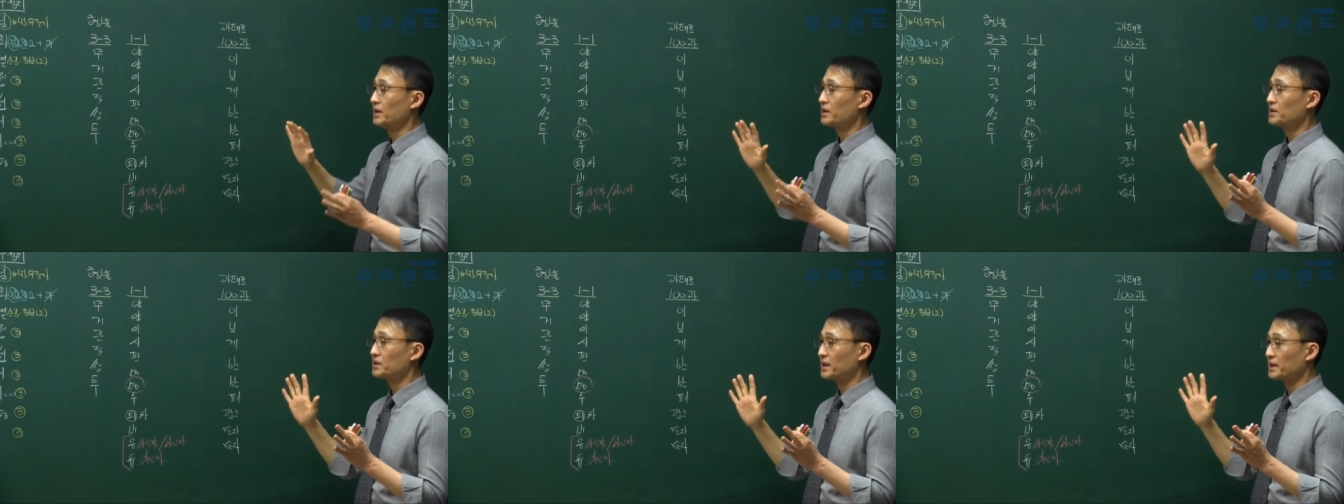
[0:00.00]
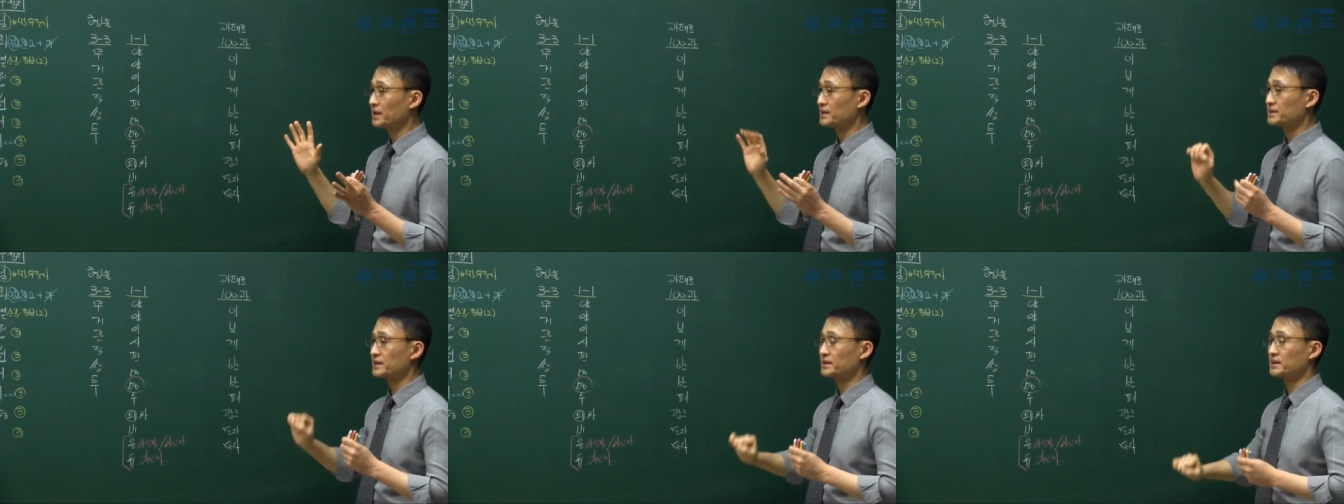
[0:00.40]
거래
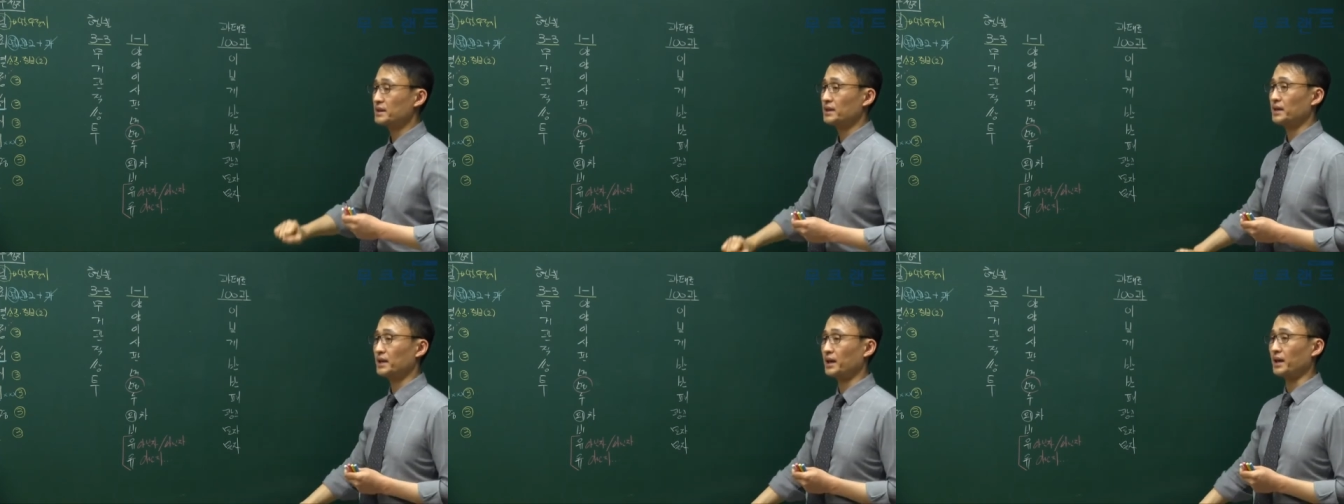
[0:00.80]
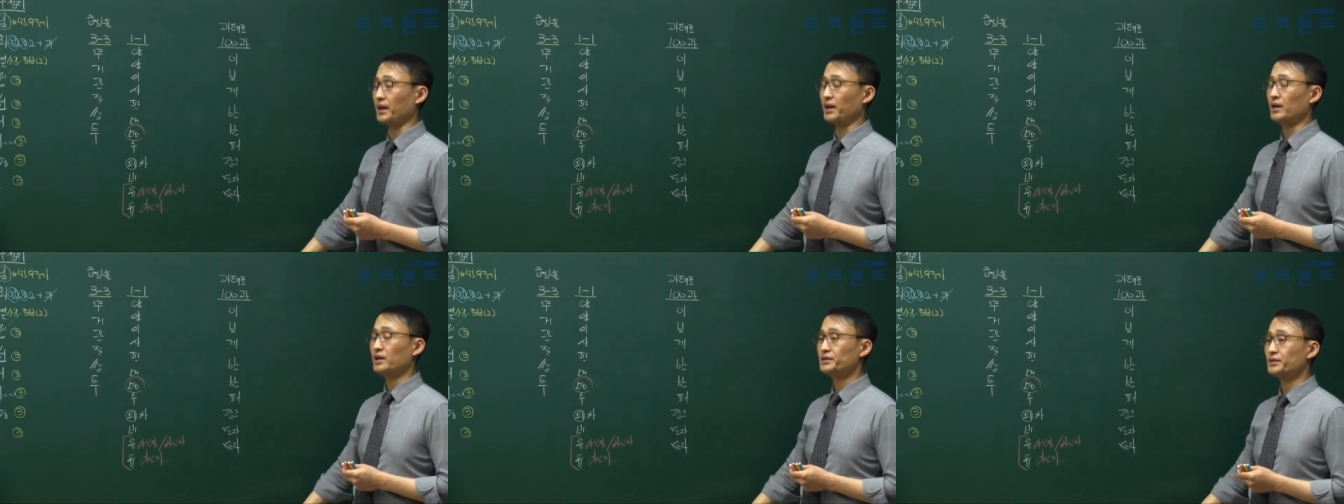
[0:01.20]

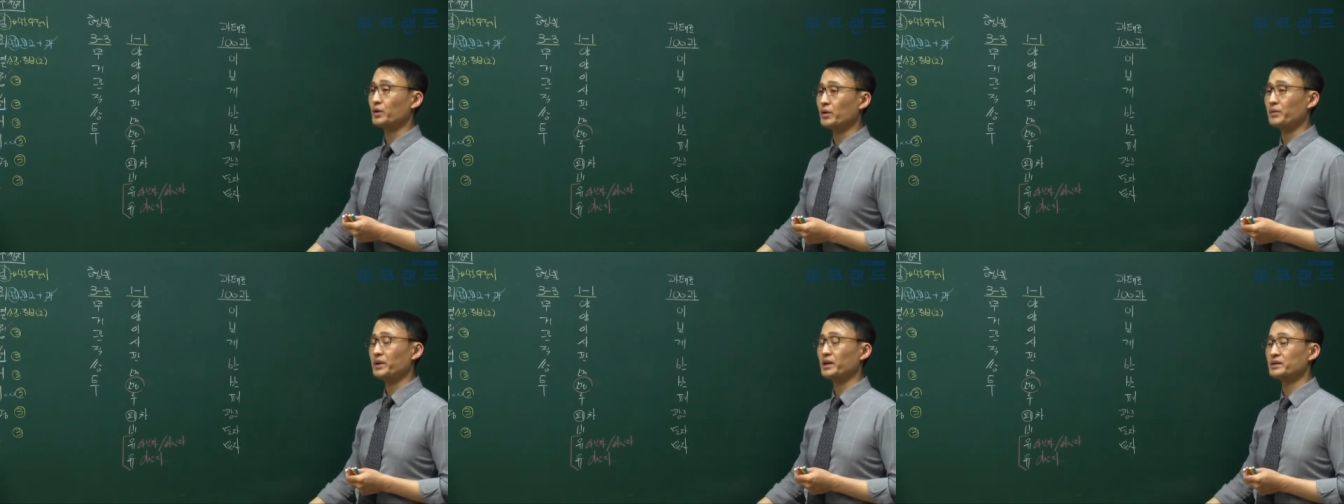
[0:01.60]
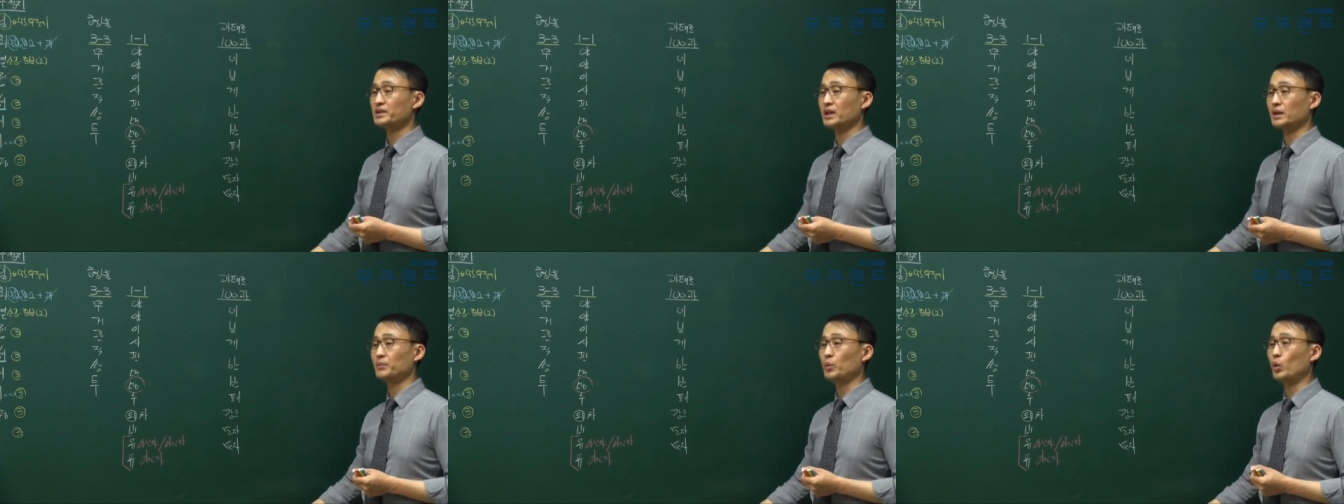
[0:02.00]
당사자에게 손해배상
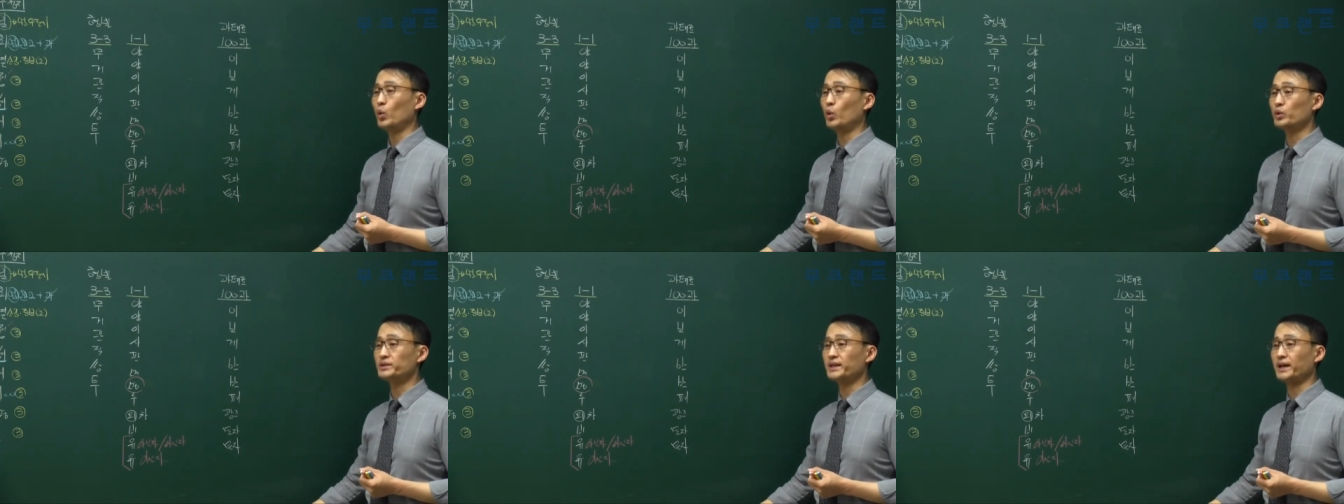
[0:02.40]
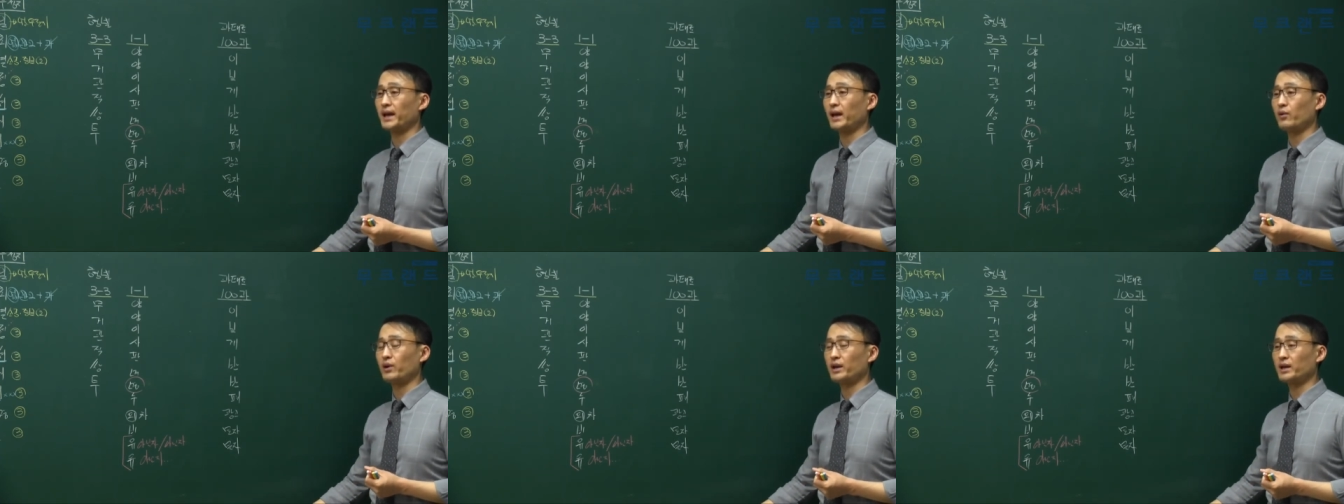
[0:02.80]
책임
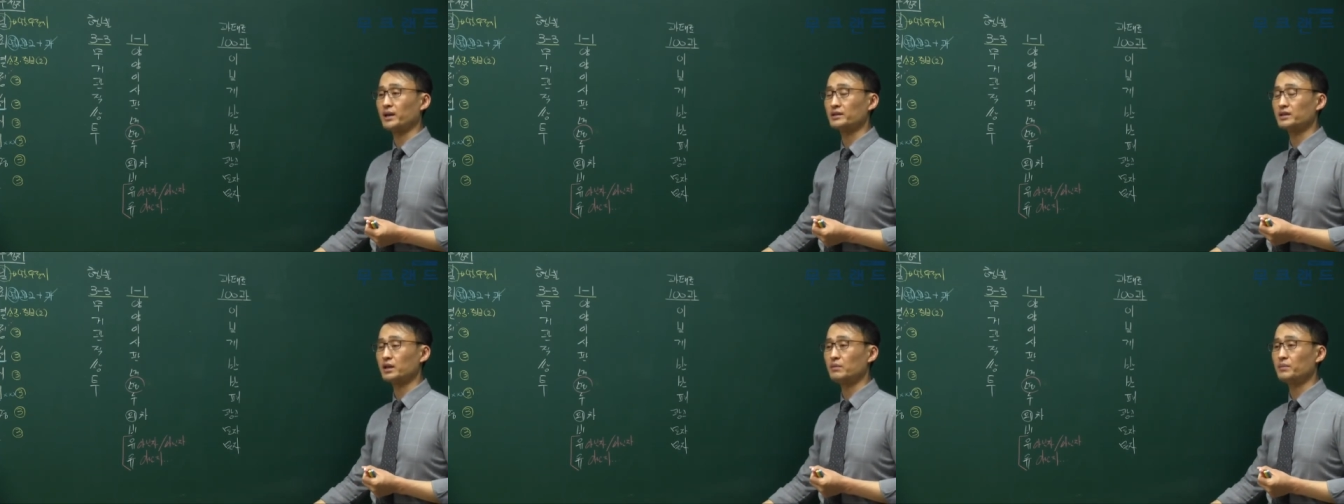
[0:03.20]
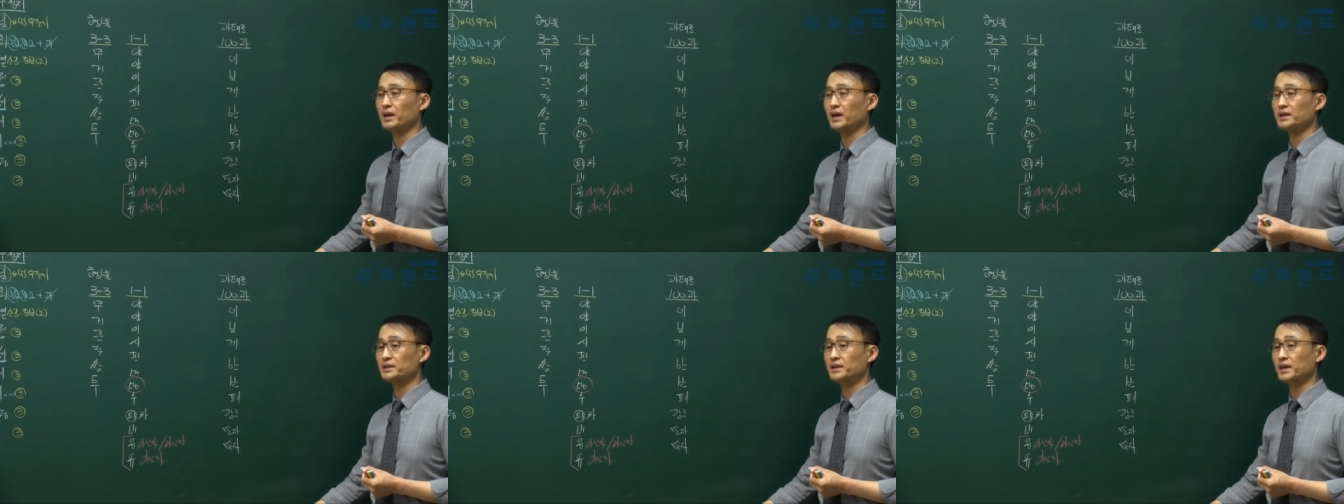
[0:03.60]
보장에 관하여
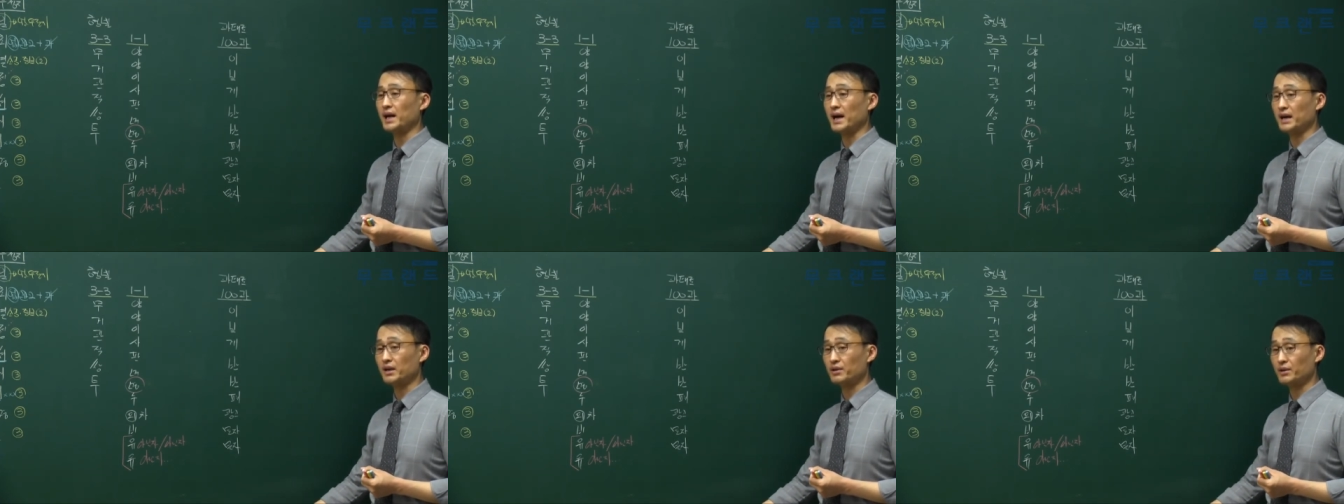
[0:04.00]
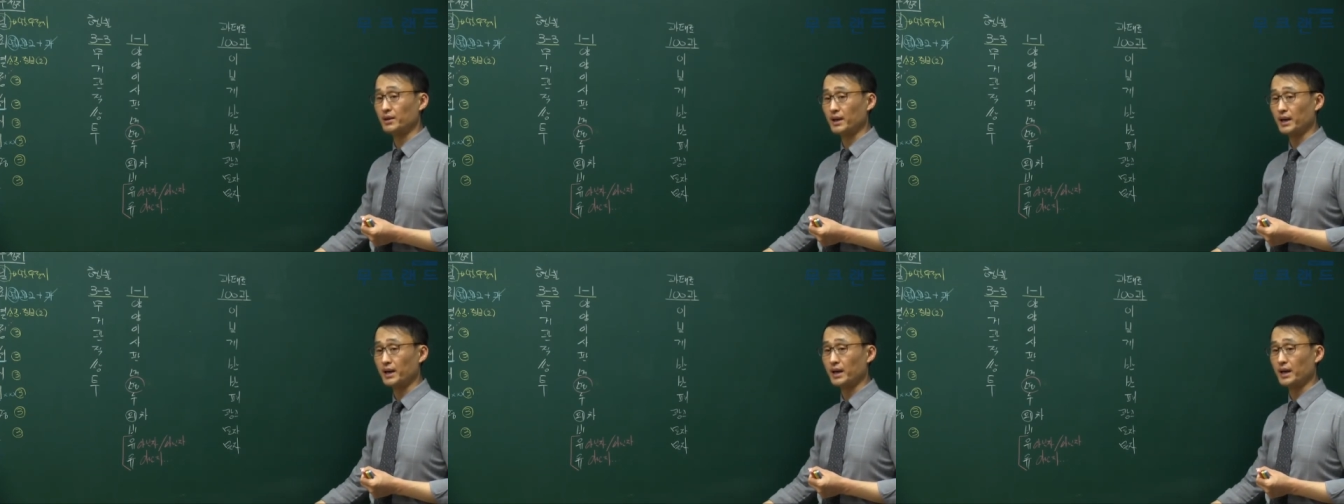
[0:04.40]
설명하지
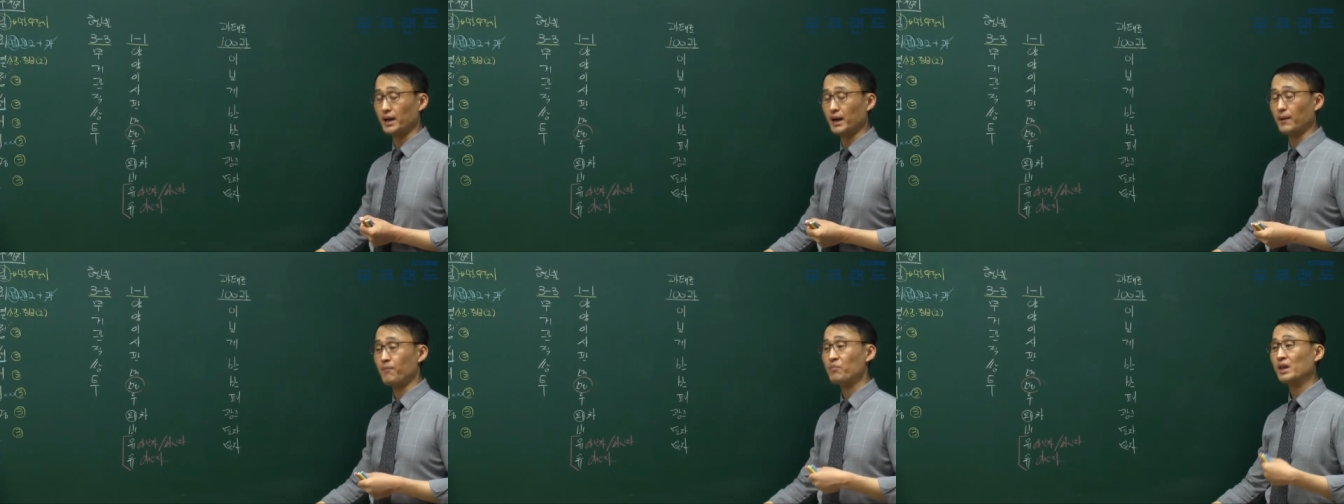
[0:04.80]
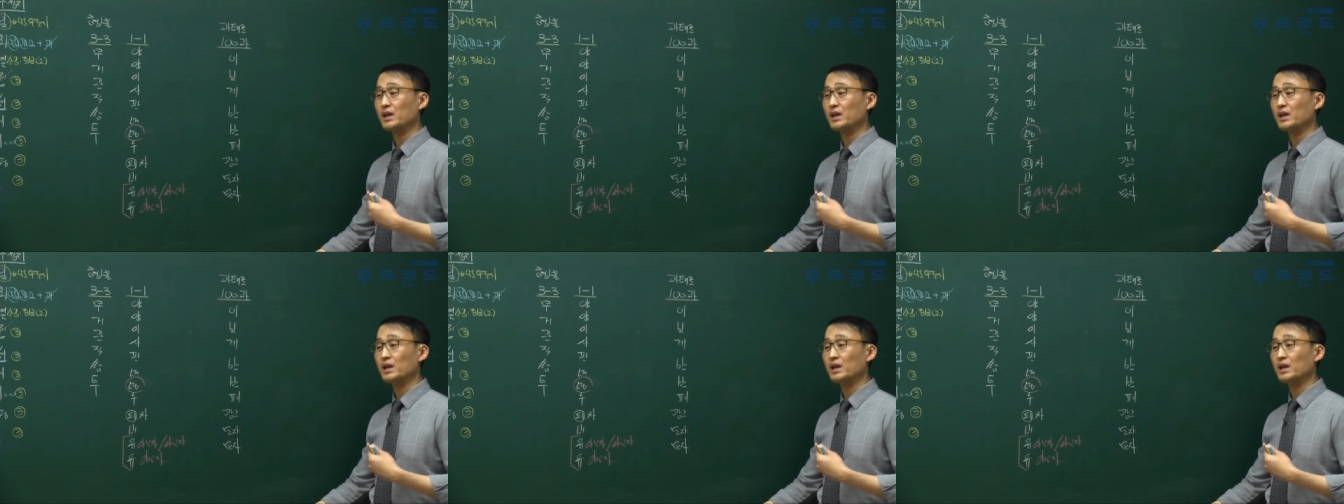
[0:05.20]
않거나